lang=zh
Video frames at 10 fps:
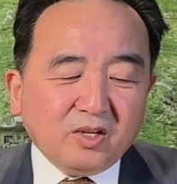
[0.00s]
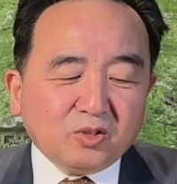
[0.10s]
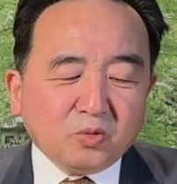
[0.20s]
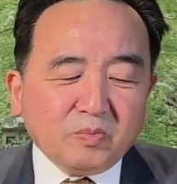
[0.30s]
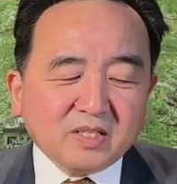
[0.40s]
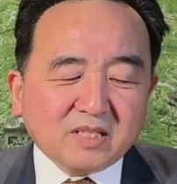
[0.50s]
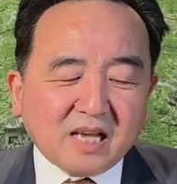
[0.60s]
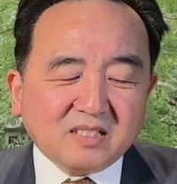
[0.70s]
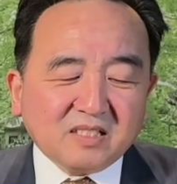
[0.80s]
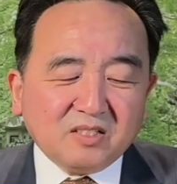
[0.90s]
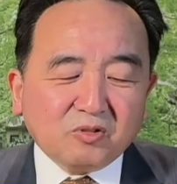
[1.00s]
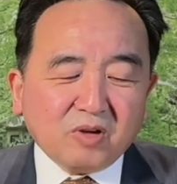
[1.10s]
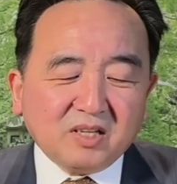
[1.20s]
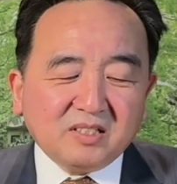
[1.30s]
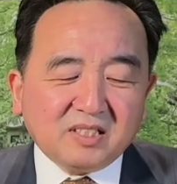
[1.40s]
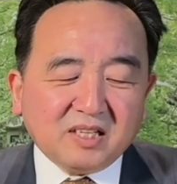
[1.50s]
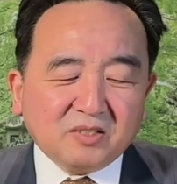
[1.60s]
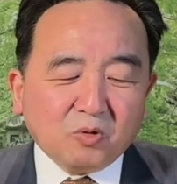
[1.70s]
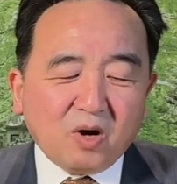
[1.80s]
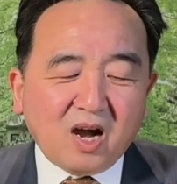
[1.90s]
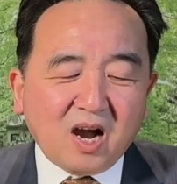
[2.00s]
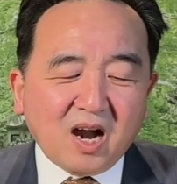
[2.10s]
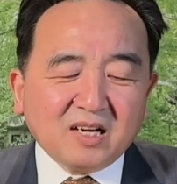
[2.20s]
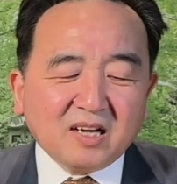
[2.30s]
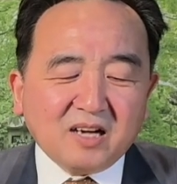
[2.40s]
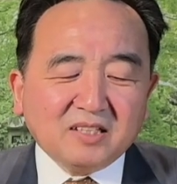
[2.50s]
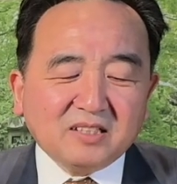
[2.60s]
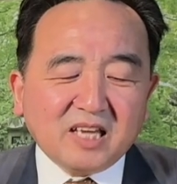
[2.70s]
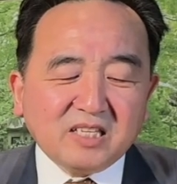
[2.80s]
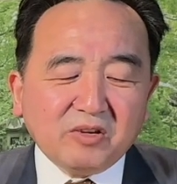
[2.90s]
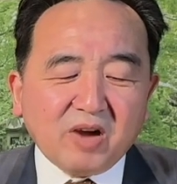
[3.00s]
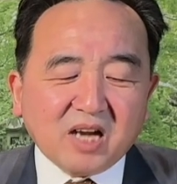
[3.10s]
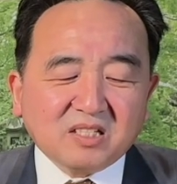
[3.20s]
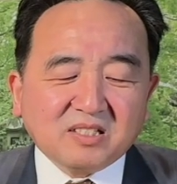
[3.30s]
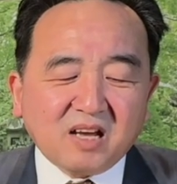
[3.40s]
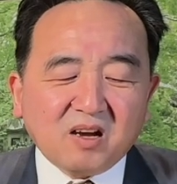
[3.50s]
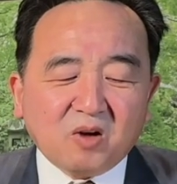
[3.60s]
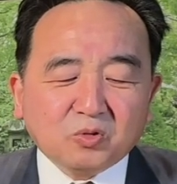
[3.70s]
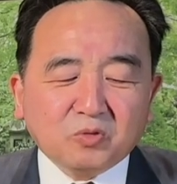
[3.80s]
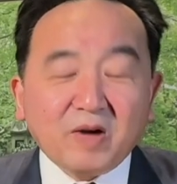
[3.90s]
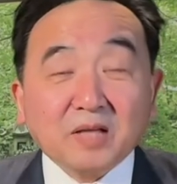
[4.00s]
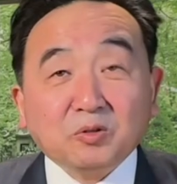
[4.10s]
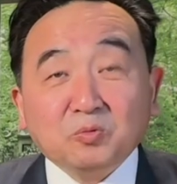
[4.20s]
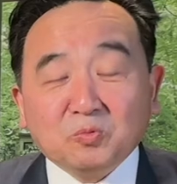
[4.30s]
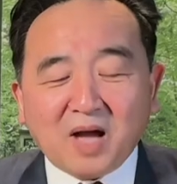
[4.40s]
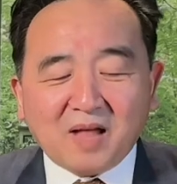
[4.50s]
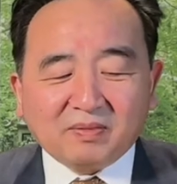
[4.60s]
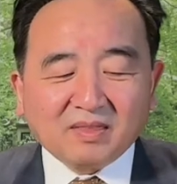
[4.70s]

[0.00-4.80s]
钟明在自己圈里写说：“二零二零年一月二十三号出发去武汉，